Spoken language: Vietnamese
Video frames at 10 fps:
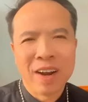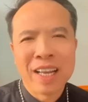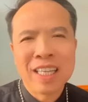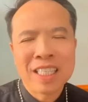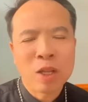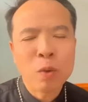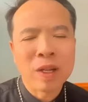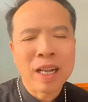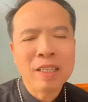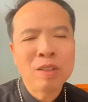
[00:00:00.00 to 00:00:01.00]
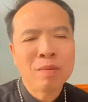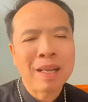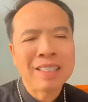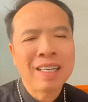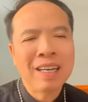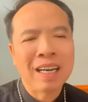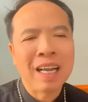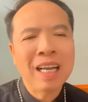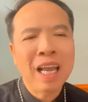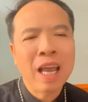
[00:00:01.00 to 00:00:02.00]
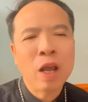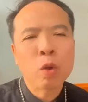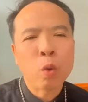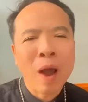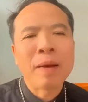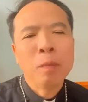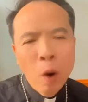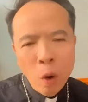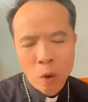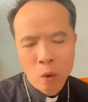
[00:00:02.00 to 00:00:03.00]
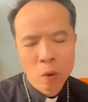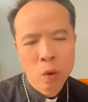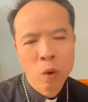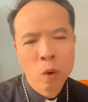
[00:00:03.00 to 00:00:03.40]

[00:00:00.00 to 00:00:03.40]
Và ngày thứ sáu tuần thánh chúng ta sẽ được lắng nghe toàn bộ